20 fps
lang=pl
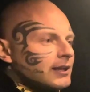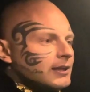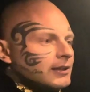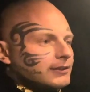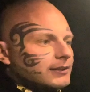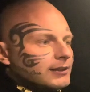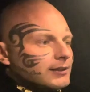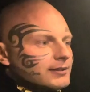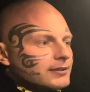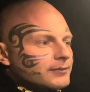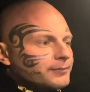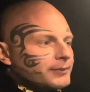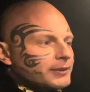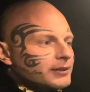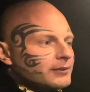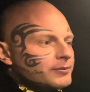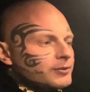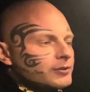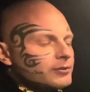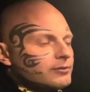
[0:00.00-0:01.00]
Teraz opieram
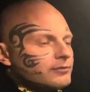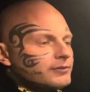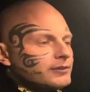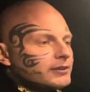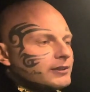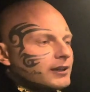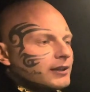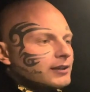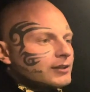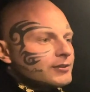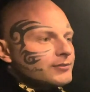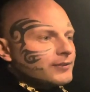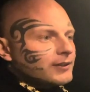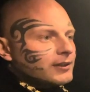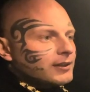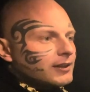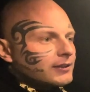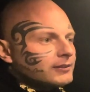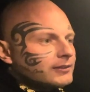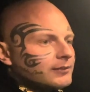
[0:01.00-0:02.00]
się głównie tak,
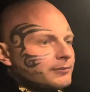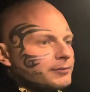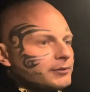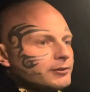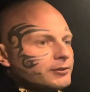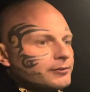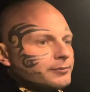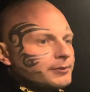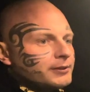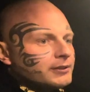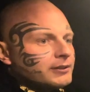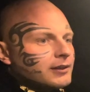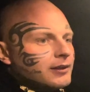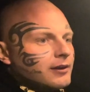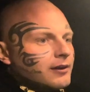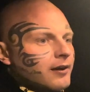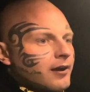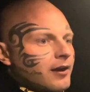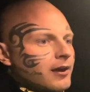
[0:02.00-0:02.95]
ashwagandha, bilurbina,